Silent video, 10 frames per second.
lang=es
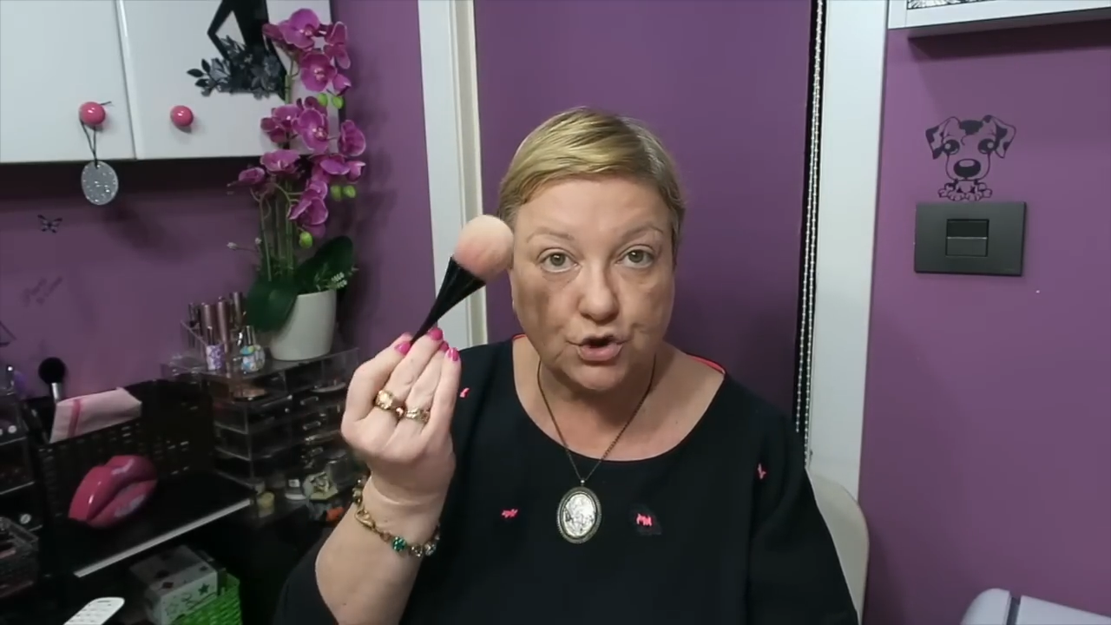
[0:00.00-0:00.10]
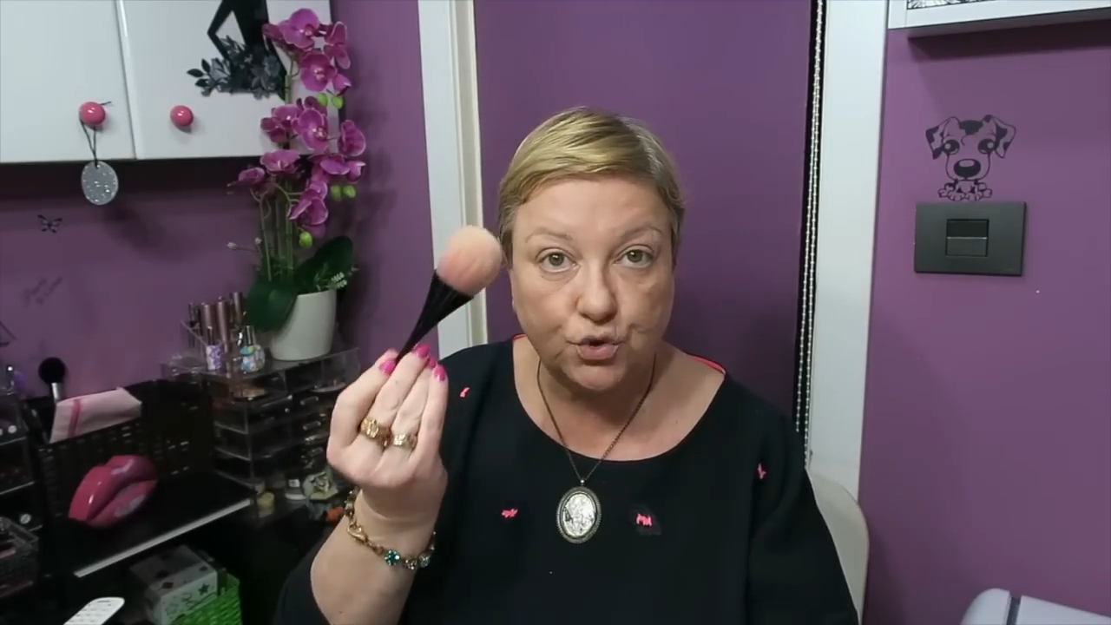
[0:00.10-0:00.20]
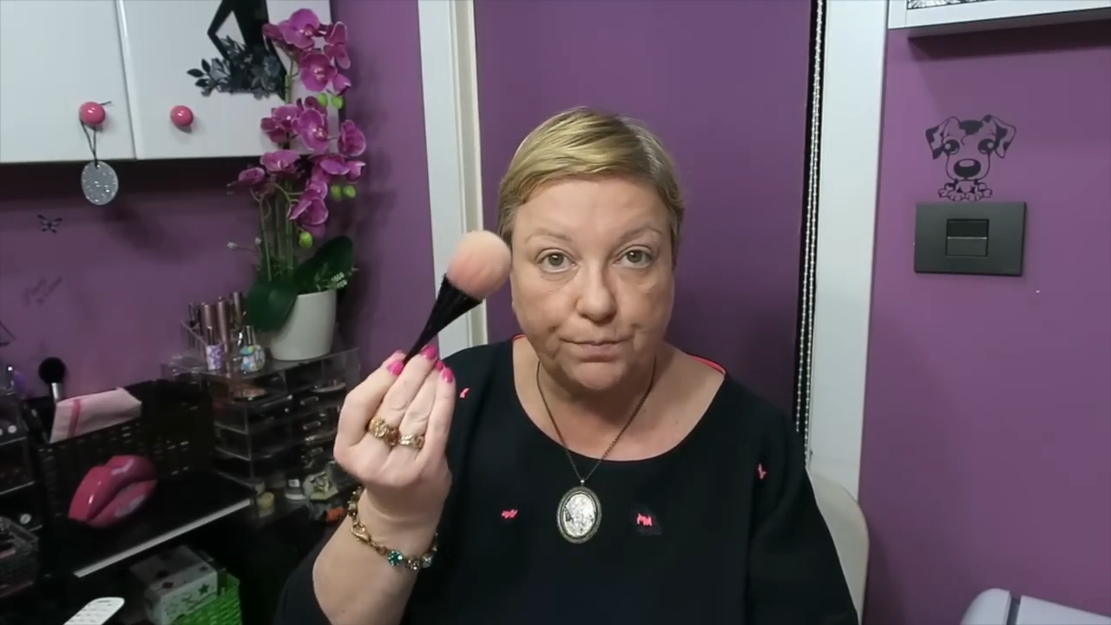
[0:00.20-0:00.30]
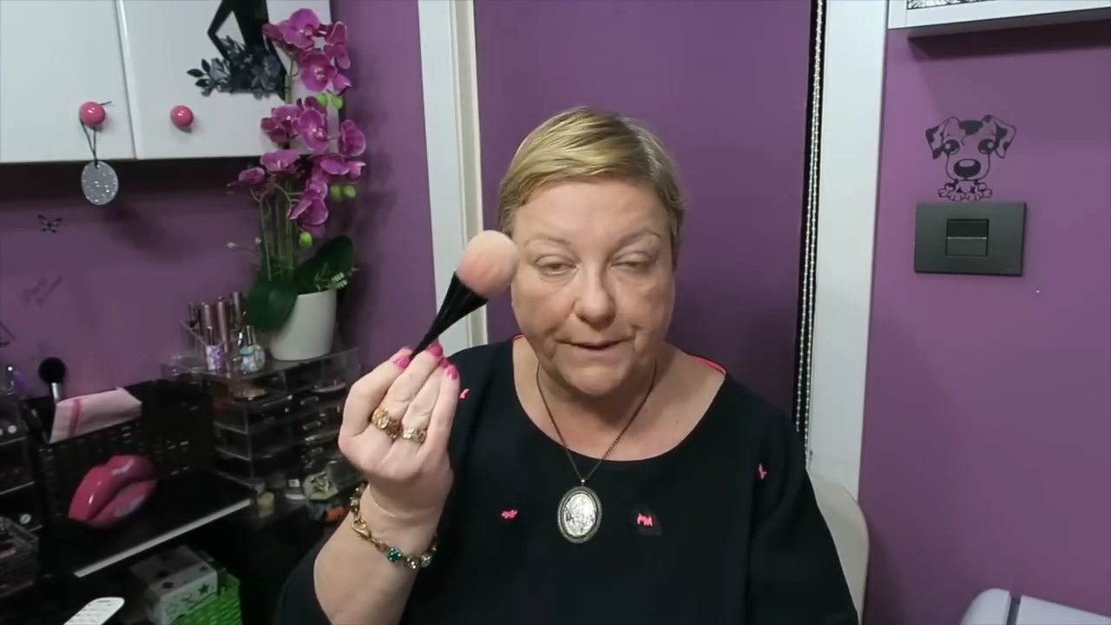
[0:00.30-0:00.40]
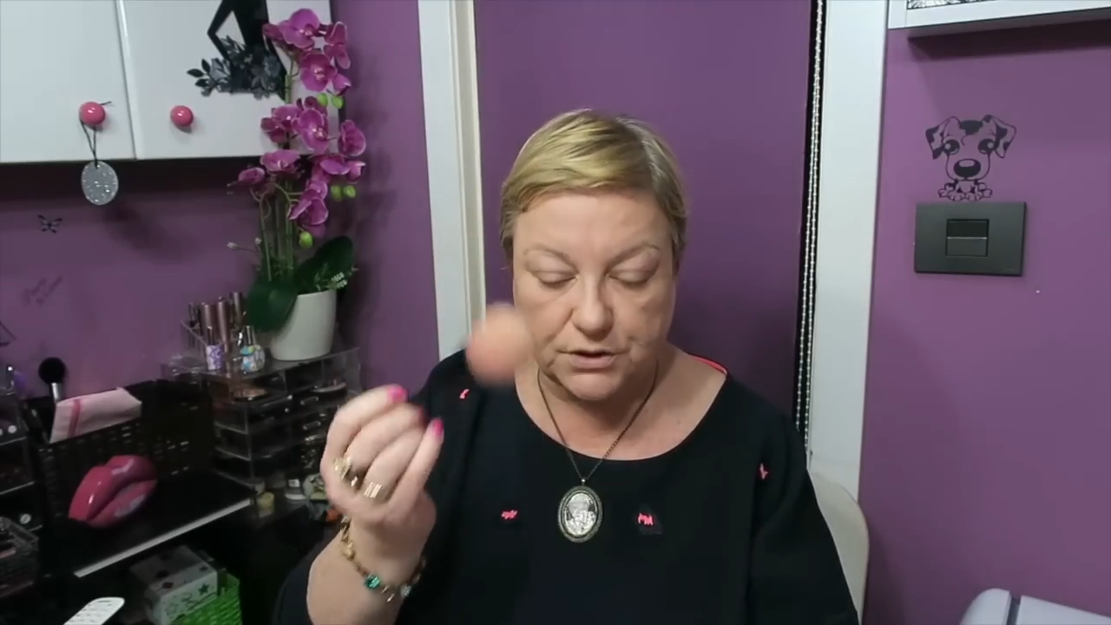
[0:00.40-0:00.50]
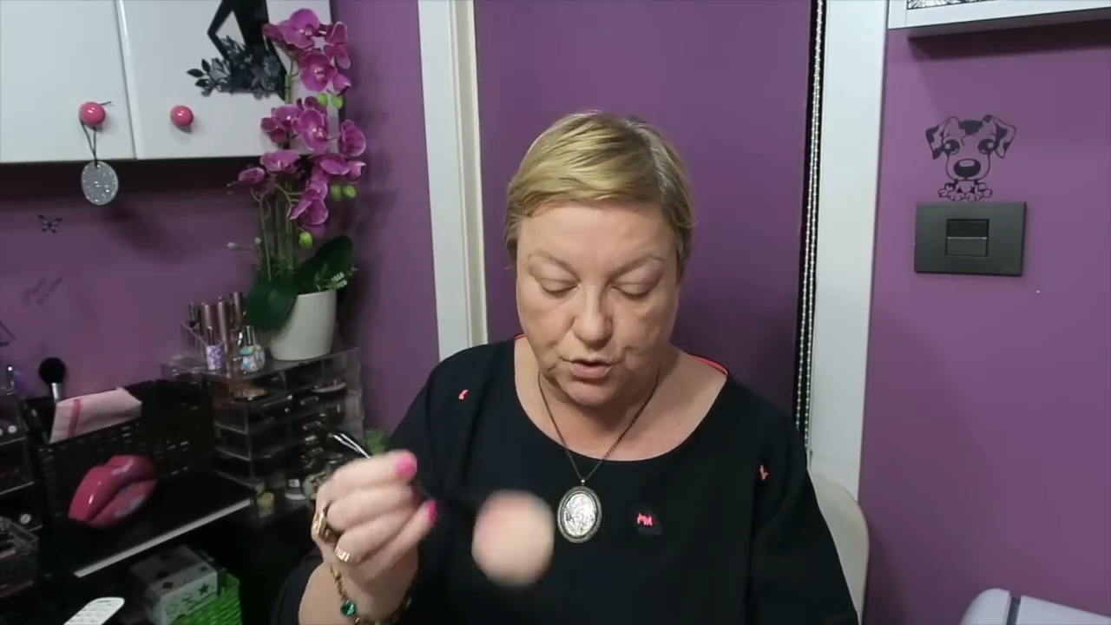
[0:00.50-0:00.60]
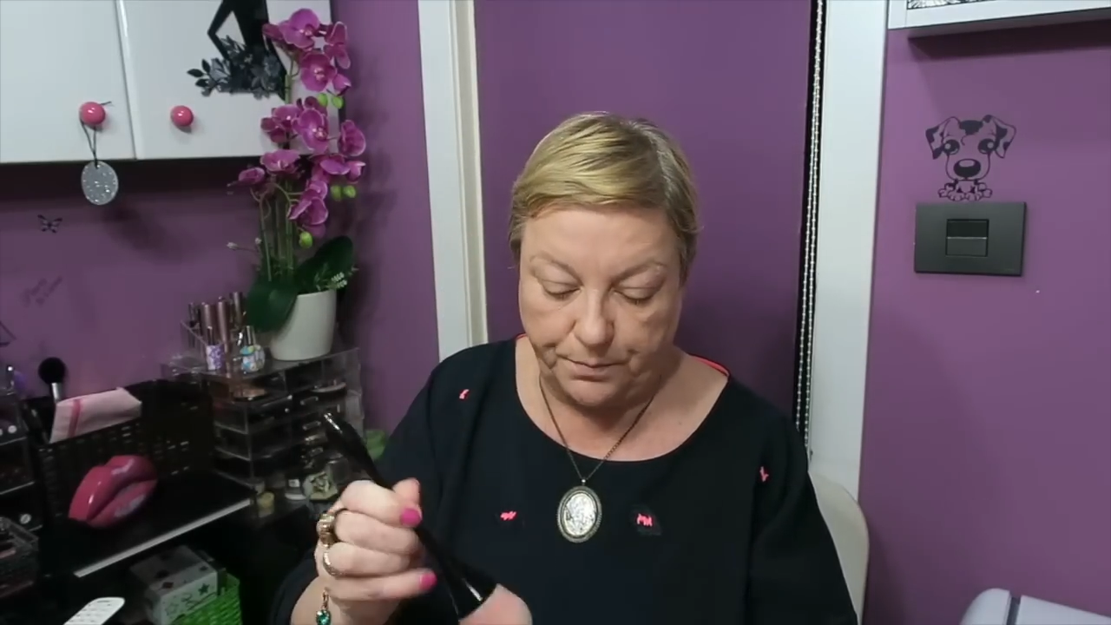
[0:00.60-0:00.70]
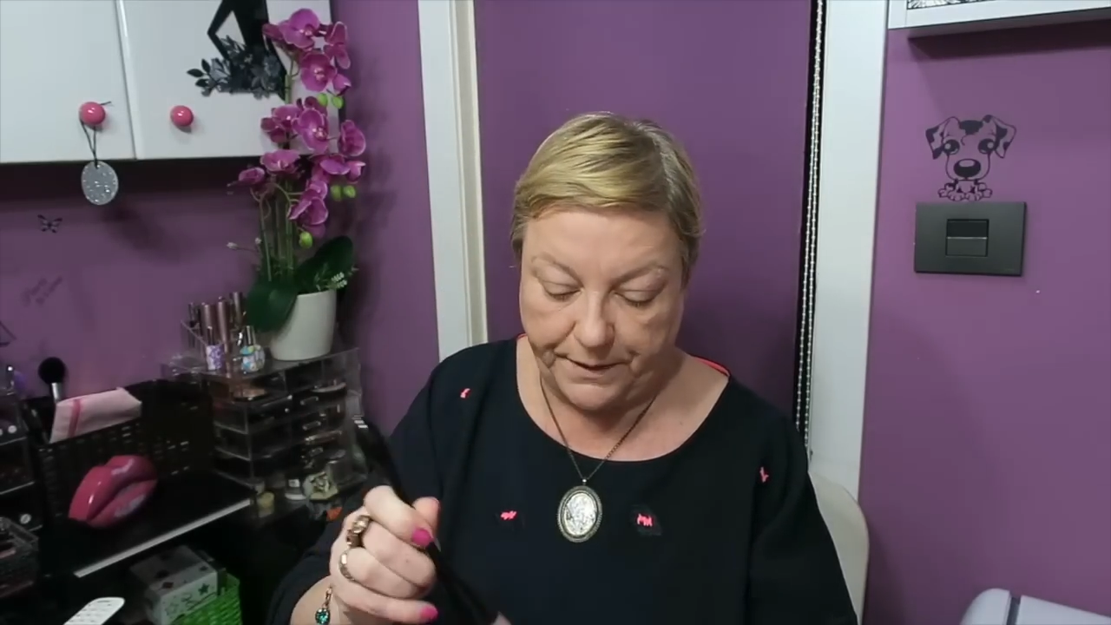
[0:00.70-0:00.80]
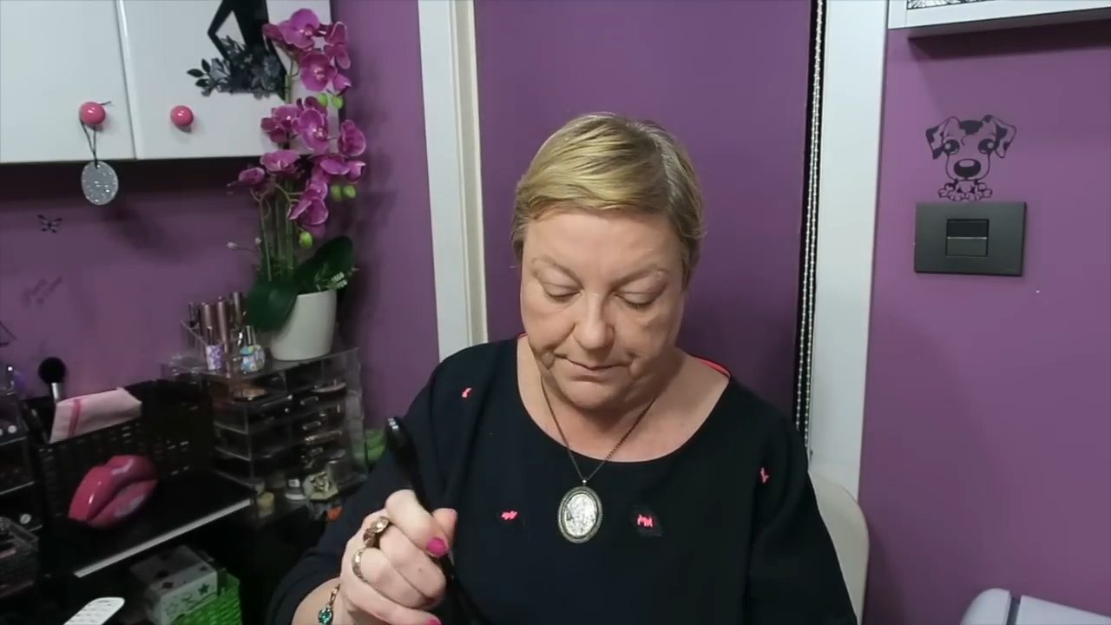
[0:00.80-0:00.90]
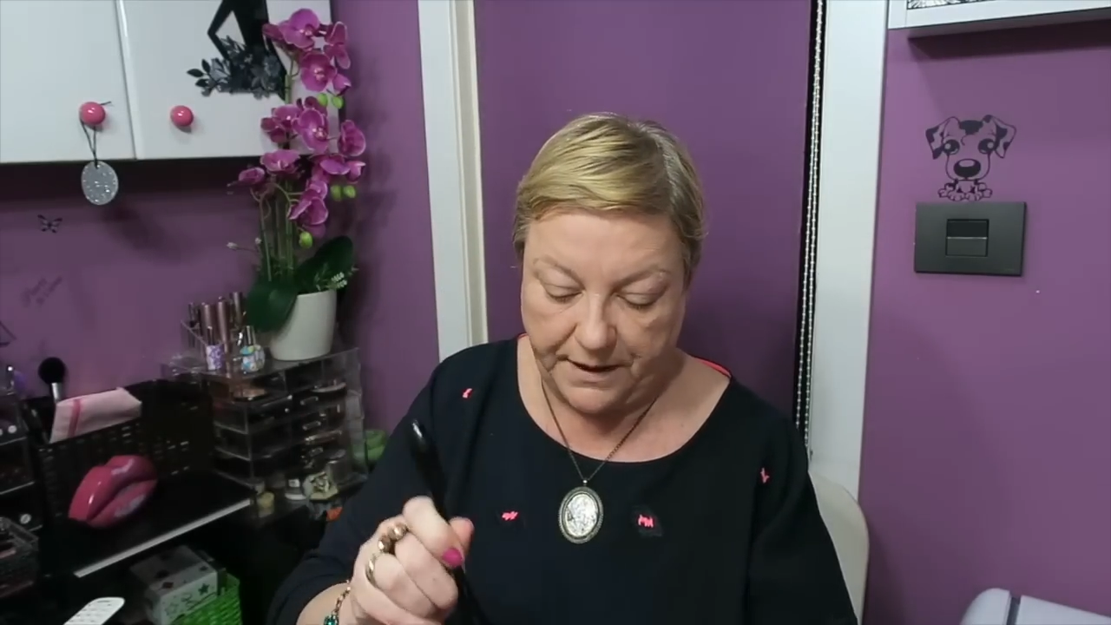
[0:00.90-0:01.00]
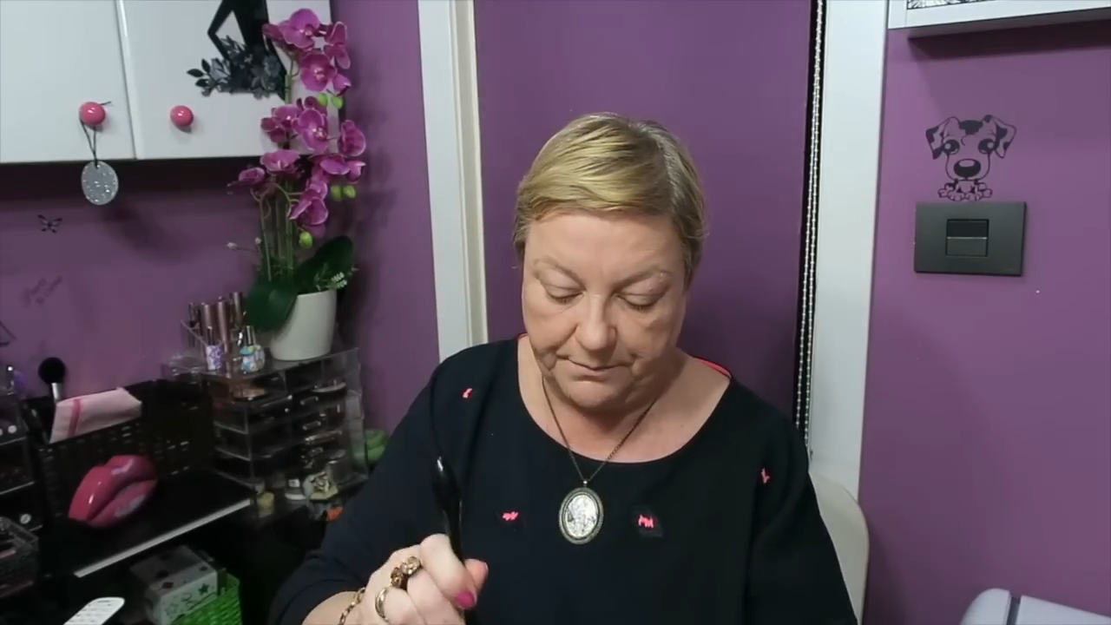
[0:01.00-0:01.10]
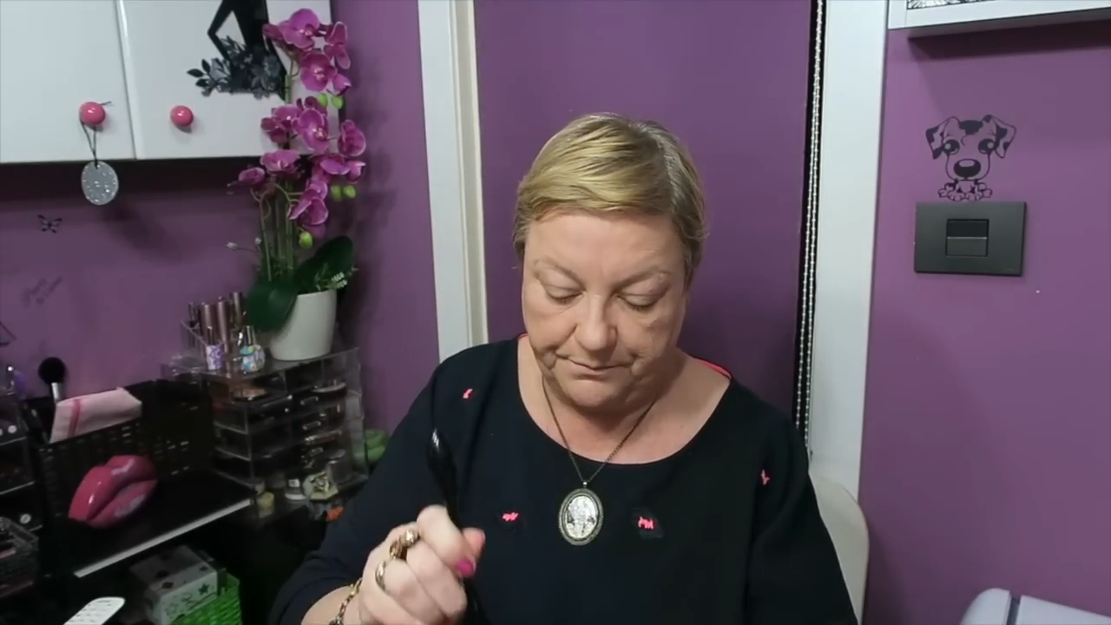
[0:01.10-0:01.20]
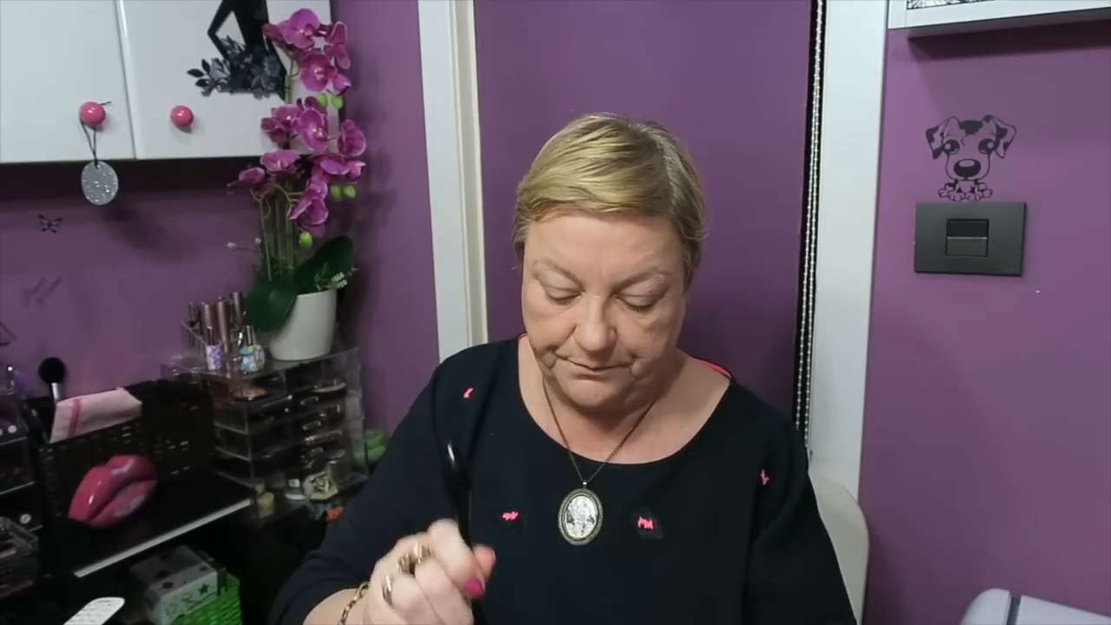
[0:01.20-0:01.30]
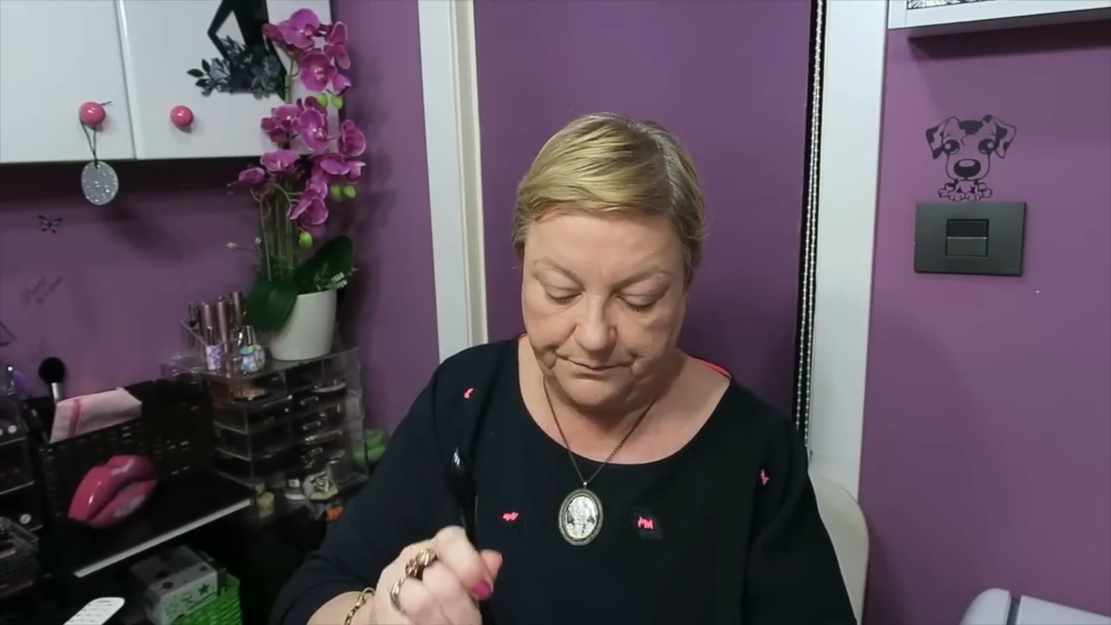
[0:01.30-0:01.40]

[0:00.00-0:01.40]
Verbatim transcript: súper súper bien.